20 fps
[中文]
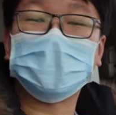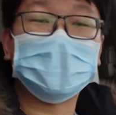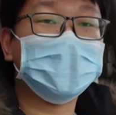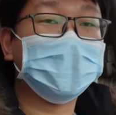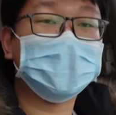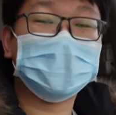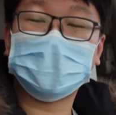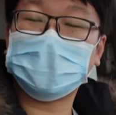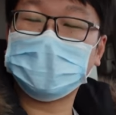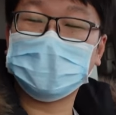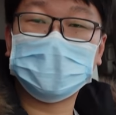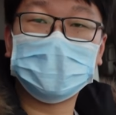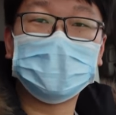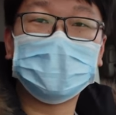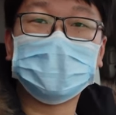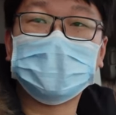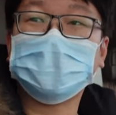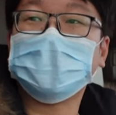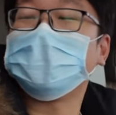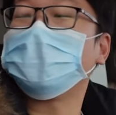其他是真
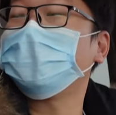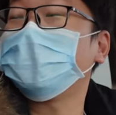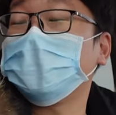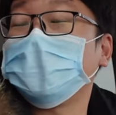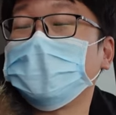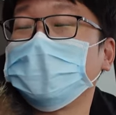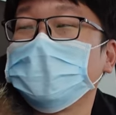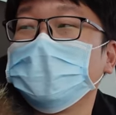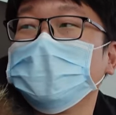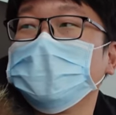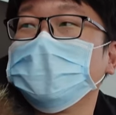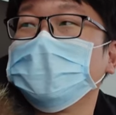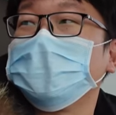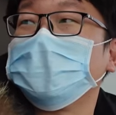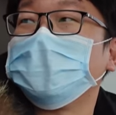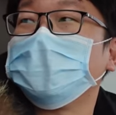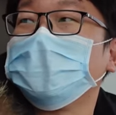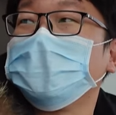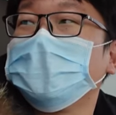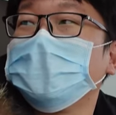的是很非常省心，